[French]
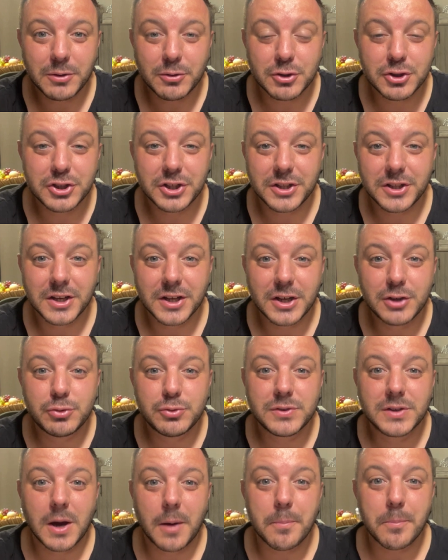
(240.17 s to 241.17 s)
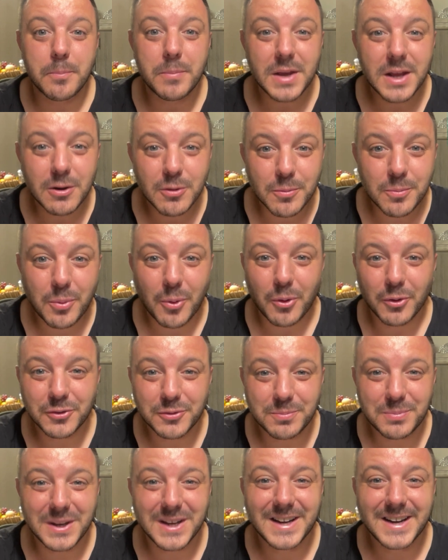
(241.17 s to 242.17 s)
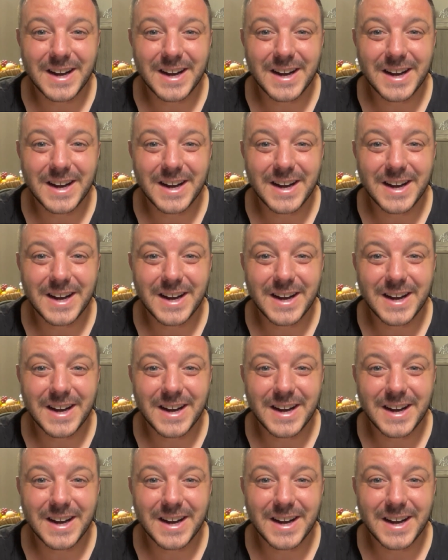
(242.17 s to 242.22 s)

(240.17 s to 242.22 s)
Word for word: de générer jusqu'à 1000 prospects